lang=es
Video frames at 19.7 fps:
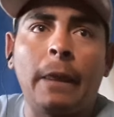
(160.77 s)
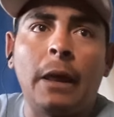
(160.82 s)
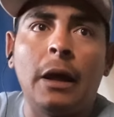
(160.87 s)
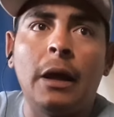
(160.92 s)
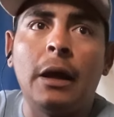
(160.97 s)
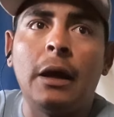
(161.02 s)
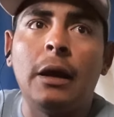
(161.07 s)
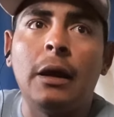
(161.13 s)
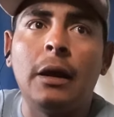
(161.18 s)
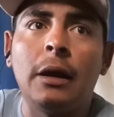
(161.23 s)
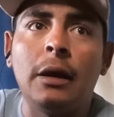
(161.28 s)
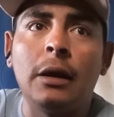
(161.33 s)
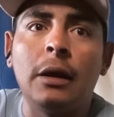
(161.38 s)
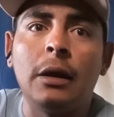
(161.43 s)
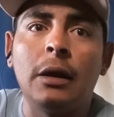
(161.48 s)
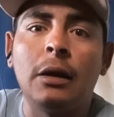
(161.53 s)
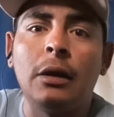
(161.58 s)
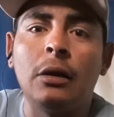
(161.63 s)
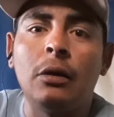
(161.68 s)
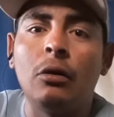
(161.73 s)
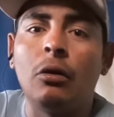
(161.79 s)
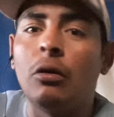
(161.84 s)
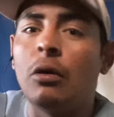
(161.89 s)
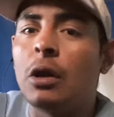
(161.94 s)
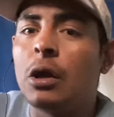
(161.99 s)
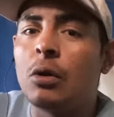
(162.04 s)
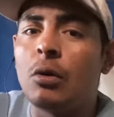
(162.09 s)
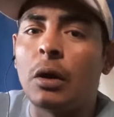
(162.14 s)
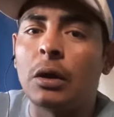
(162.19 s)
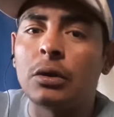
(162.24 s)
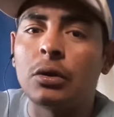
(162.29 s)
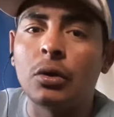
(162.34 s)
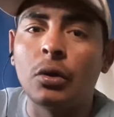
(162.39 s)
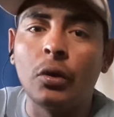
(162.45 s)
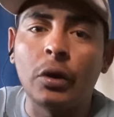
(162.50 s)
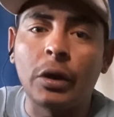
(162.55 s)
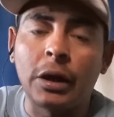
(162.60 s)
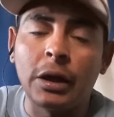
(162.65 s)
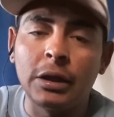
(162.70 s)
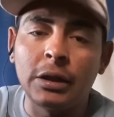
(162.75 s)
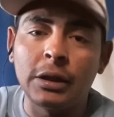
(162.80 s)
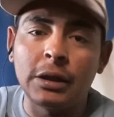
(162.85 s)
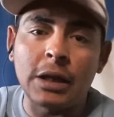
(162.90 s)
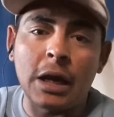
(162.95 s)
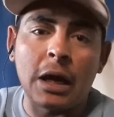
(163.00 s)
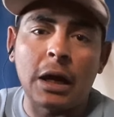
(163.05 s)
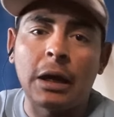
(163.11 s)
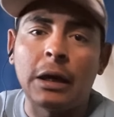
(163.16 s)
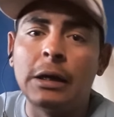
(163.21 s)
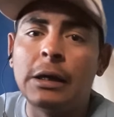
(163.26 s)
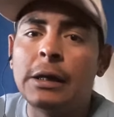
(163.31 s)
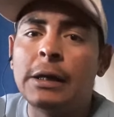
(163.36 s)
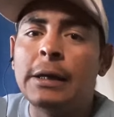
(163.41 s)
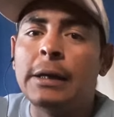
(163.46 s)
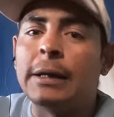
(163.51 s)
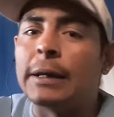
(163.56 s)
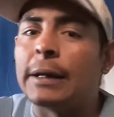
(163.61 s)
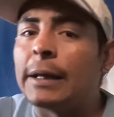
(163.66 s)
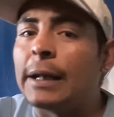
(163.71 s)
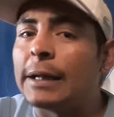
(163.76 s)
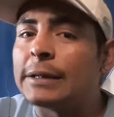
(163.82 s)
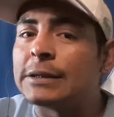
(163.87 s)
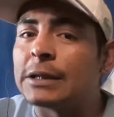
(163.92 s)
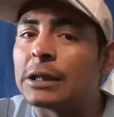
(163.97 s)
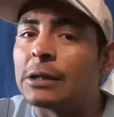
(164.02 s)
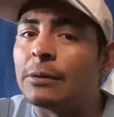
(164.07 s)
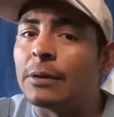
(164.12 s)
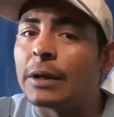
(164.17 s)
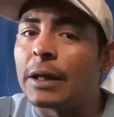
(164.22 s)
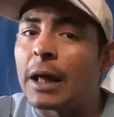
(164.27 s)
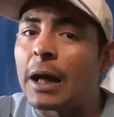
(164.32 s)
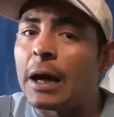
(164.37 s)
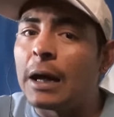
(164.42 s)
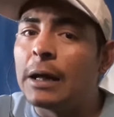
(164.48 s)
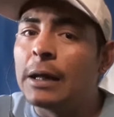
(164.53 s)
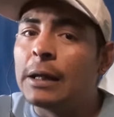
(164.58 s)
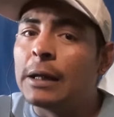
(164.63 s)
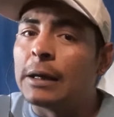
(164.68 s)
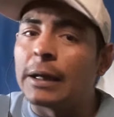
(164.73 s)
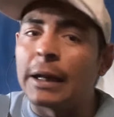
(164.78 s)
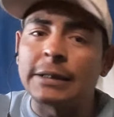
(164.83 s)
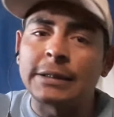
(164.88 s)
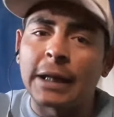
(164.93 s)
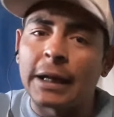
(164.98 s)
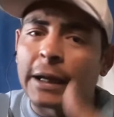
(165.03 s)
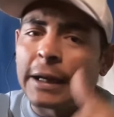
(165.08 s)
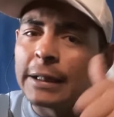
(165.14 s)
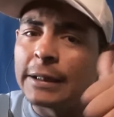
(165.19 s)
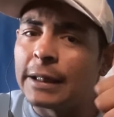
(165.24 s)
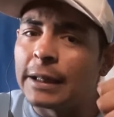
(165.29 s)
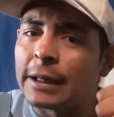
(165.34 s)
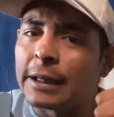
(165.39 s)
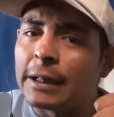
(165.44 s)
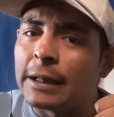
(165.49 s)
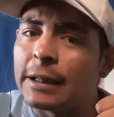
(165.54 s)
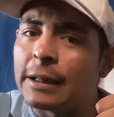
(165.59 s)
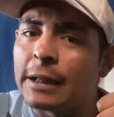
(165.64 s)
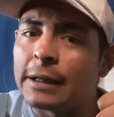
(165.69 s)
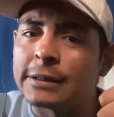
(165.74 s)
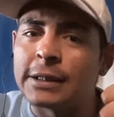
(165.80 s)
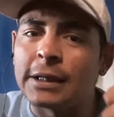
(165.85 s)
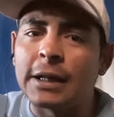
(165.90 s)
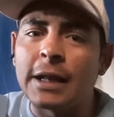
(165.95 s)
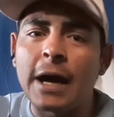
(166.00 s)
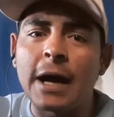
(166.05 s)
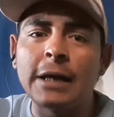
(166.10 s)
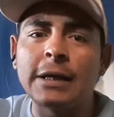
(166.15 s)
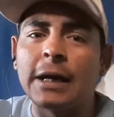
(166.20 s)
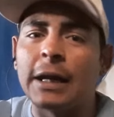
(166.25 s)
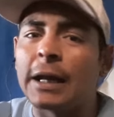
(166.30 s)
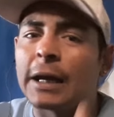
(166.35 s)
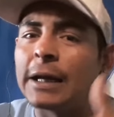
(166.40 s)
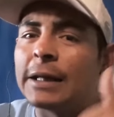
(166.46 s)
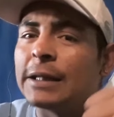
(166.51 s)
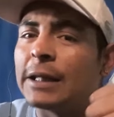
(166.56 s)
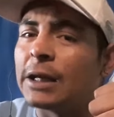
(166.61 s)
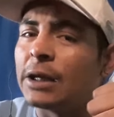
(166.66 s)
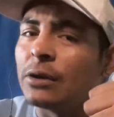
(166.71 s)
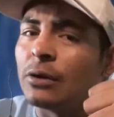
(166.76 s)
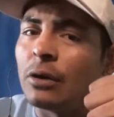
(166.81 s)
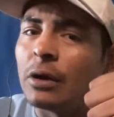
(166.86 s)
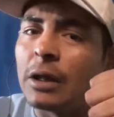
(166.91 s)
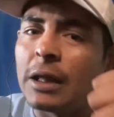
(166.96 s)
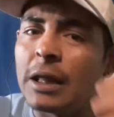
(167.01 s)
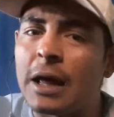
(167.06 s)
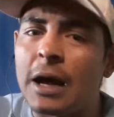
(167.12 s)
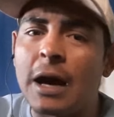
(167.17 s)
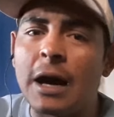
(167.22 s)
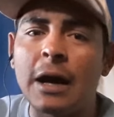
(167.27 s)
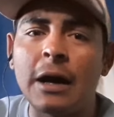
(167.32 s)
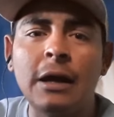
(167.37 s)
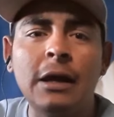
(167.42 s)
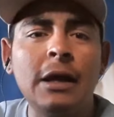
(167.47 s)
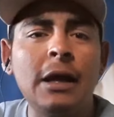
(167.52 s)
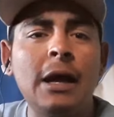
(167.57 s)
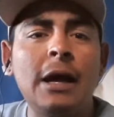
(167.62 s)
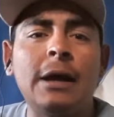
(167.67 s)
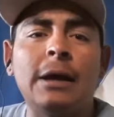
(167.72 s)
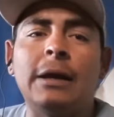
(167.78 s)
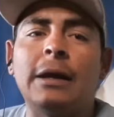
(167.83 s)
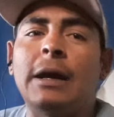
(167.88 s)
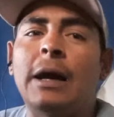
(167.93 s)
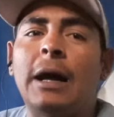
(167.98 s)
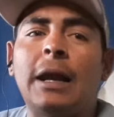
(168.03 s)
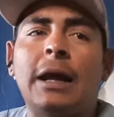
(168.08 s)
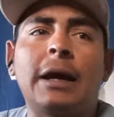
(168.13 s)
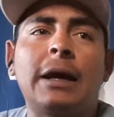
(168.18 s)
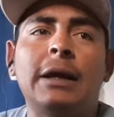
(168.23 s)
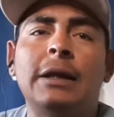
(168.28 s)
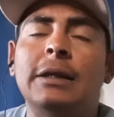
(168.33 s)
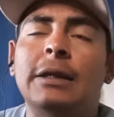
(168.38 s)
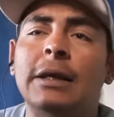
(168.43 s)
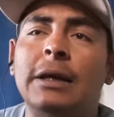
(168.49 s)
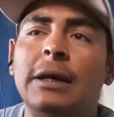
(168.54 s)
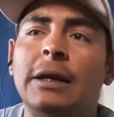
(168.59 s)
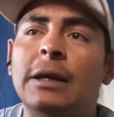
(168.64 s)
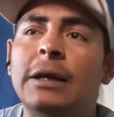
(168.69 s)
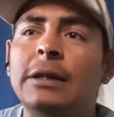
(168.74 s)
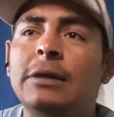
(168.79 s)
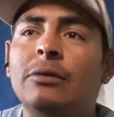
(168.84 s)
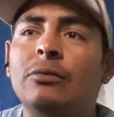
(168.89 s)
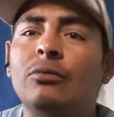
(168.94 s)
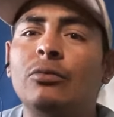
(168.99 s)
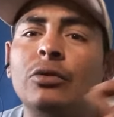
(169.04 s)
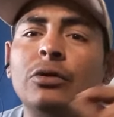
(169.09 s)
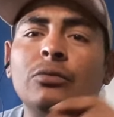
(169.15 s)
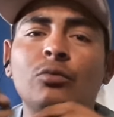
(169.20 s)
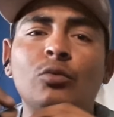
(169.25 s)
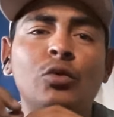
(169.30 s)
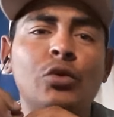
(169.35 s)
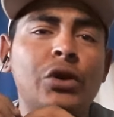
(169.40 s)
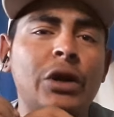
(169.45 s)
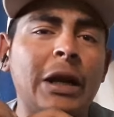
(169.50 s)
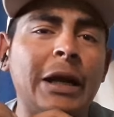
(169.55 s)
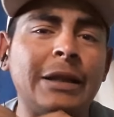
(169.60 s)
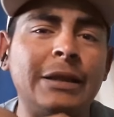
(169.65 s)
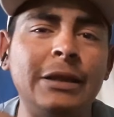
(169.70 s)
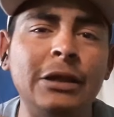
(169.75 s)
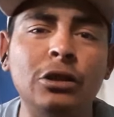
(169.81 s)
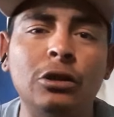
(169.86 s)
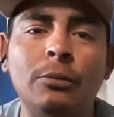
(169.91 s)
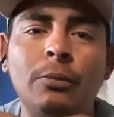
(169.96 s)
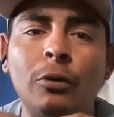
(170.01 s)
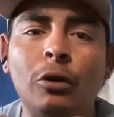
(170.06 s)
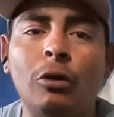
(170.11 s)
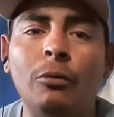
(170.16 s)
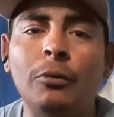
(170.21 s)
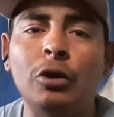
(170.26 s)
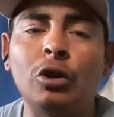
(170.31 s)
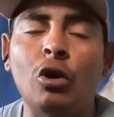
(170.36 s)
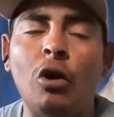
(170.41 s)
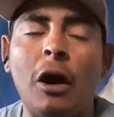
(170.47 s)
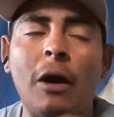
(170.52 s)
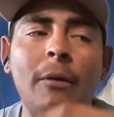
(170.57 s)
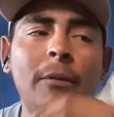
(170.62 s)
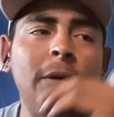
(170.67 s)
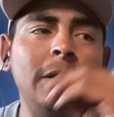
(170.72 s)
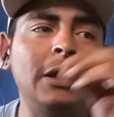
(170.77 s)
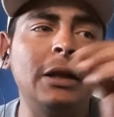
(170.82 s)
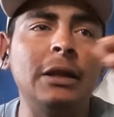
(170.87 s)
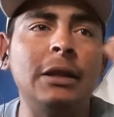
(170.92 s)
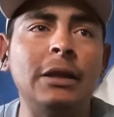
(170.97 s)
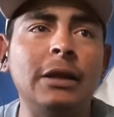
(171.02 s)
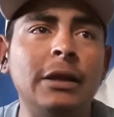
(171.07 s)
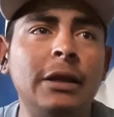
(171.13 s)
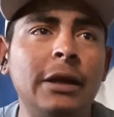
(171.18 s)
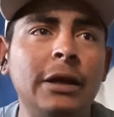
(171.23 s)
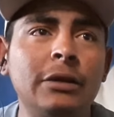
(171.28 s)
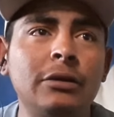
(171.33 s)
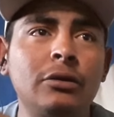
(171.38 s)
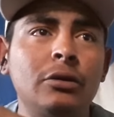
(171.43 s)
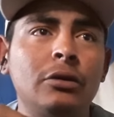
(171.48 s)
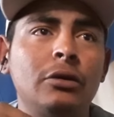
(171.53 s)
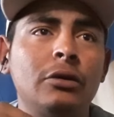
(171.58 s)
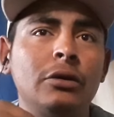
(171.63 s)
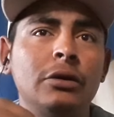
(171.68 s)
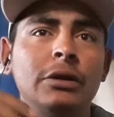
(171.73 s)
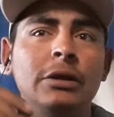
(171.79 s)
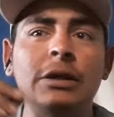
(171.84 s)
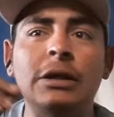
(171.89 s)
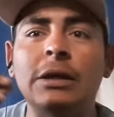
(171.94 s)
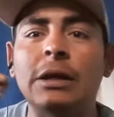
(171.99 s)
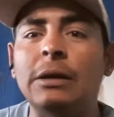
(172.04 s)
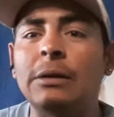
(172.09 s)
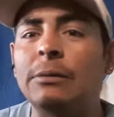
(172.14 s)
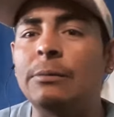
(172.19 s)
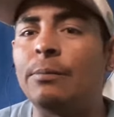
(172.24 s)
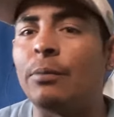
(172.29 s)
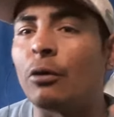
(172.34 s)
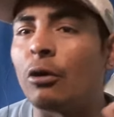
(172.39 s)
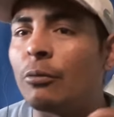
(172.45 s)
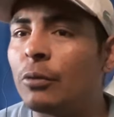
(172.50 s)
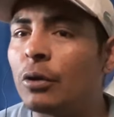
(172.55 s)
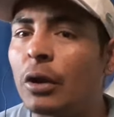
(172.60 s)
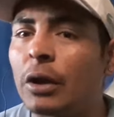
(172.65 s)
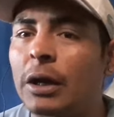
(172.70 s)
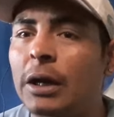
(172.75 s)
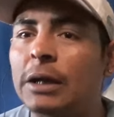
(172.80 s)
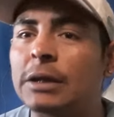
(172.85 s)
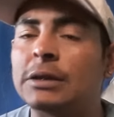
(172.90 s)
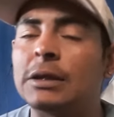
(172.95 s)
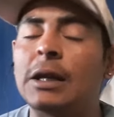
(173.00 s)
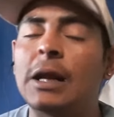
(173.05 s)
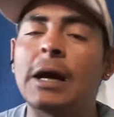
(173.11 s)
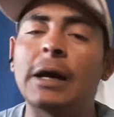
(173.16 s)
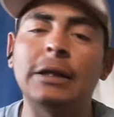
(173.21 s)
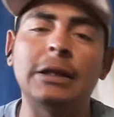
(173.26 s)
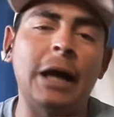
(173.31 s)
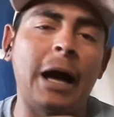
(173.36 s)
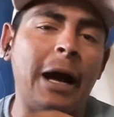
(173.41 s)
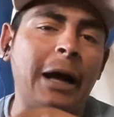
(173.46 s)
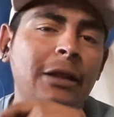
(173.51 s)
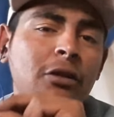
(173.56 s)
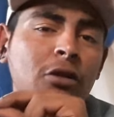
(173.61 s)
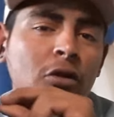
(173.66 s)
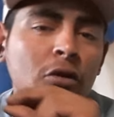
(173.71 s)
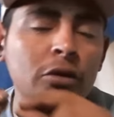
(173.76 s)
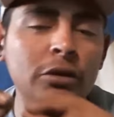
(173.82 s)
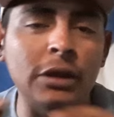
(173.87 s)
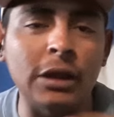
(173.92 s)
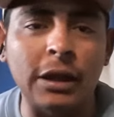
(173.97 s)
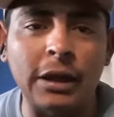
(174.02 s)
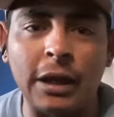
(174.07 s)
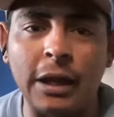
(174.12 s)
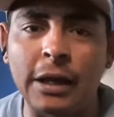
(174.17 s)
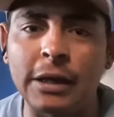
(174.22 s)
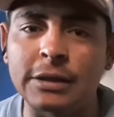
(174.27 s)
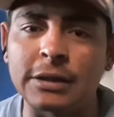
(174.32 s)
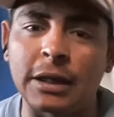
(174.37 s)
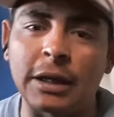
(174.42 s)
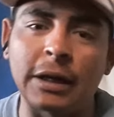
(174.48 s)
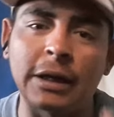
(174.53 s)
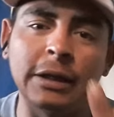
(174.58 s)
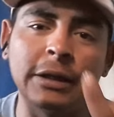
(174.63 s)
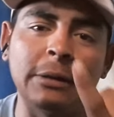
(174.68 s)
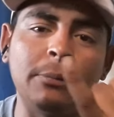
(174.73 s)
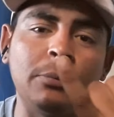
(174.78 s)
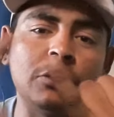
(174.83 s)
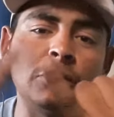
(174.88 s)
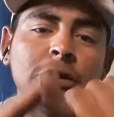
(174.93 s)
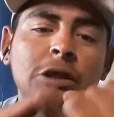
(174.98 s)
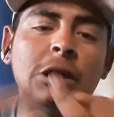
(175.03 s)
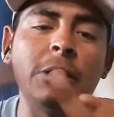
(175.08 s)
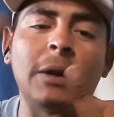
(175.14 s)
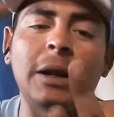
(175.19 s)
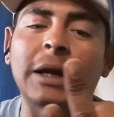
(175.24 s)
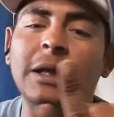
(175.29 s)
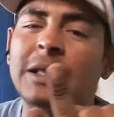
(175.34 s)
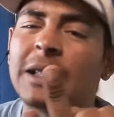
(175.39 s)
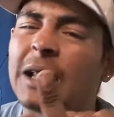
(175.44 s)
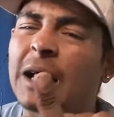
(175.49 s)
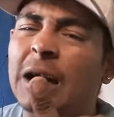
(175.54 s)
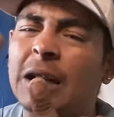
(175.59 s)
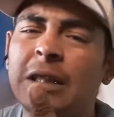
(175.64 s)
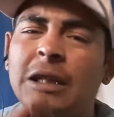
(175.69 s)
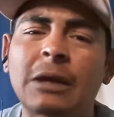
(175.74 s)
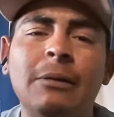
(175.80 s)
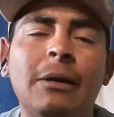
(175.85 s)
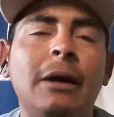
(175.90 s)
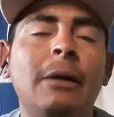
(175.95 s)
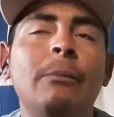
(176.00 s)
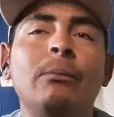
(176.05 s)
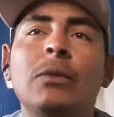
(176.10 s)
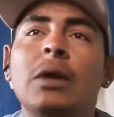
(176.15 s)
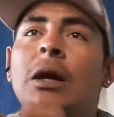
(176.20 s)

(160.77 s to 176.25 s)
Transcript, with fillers: Eh, los leo a todos, gente, y nada. Gracias de verdad. Gracias a la gente que le da ese like, a la gente que no le da eh, a la gente que entra un, ratito por lo menos a ver el directo y por lo menos a dejar ese like. A todos se les agradece, a la gente positiva, a la gente negativa.